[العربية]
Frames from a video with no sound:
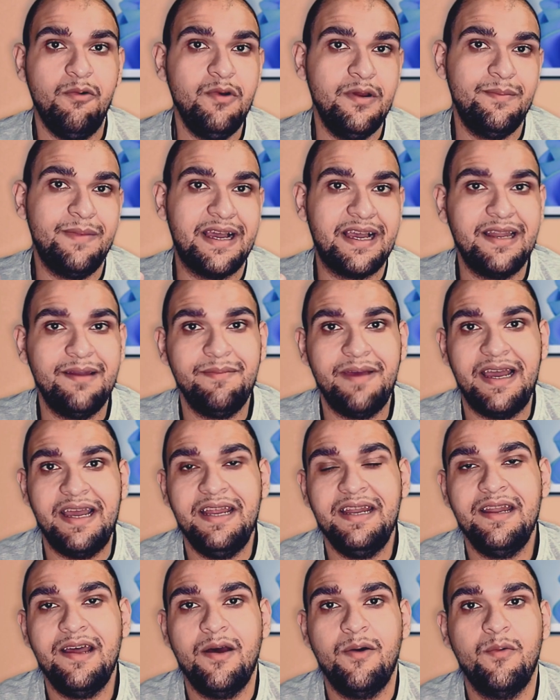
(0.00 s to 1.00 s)
اول مجال
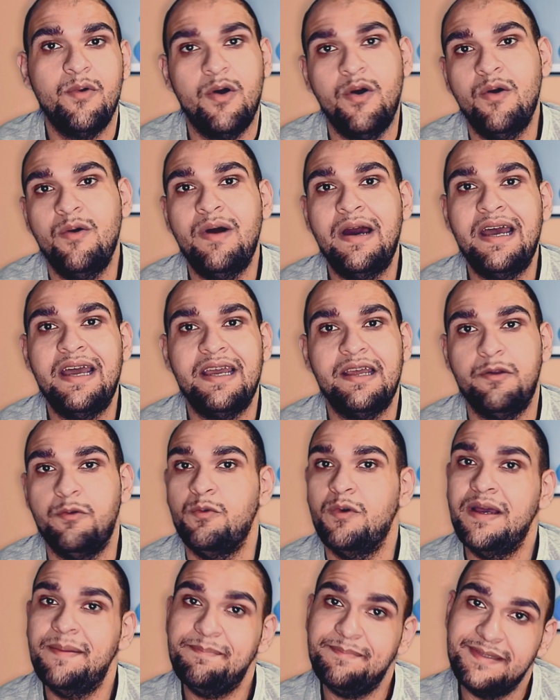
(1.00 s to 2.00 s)
معانا وهو
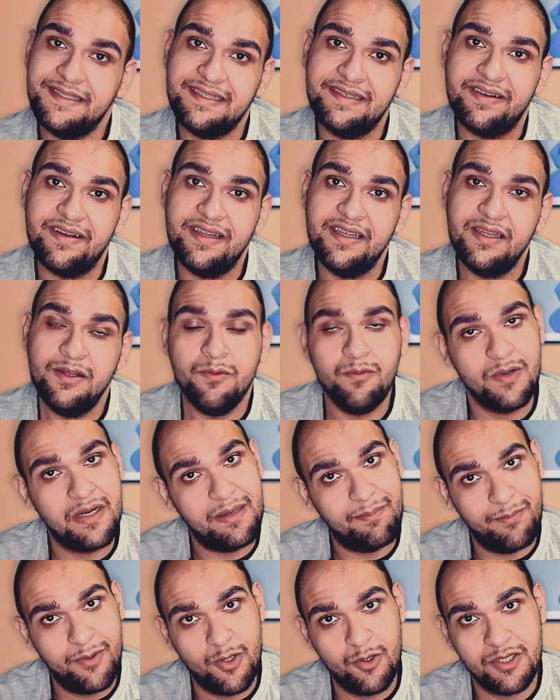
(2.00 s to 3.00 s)
الويب 3
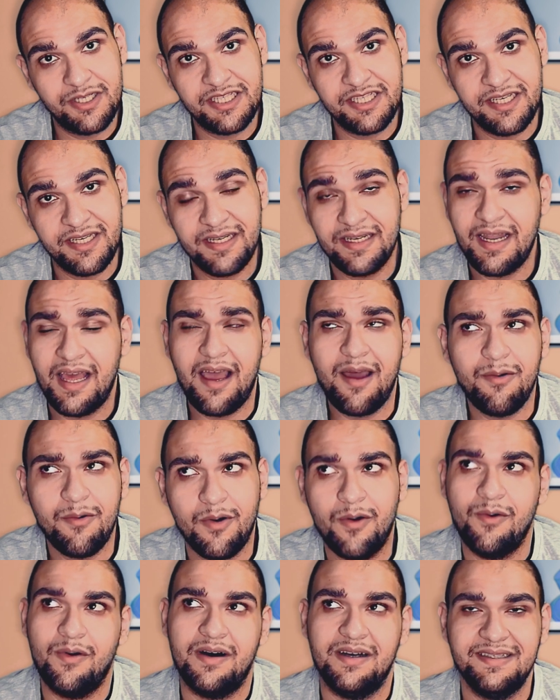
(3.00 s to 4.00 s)
والبلوك تشين او
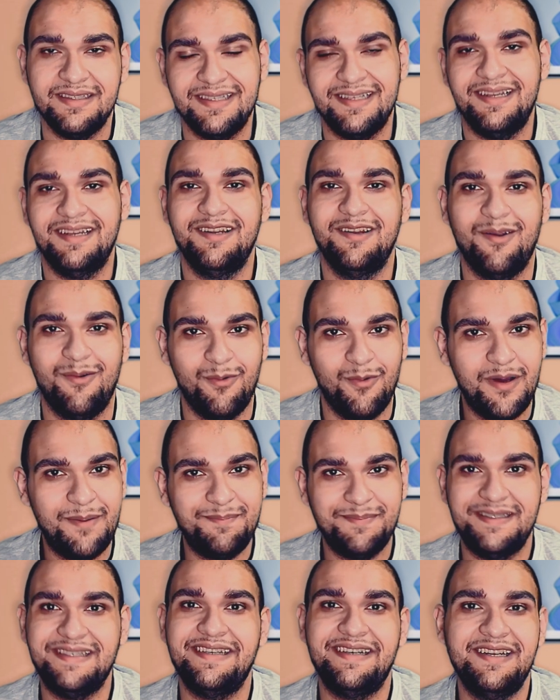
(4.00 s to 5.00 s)
هو اصلا
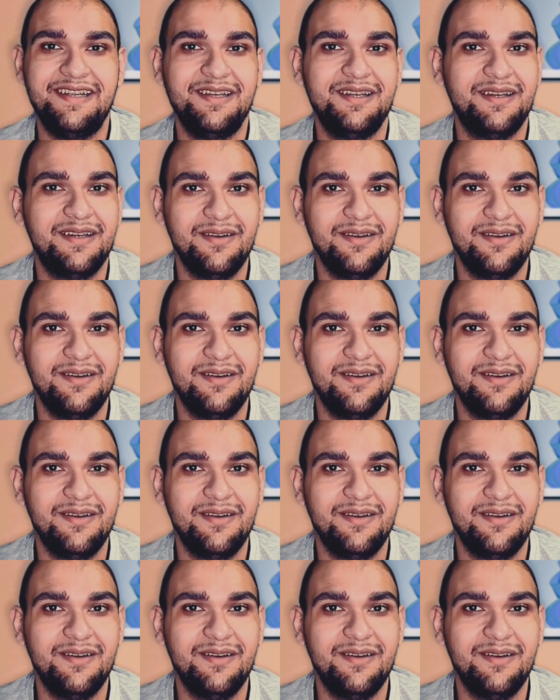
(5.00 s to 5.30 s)
الويب 3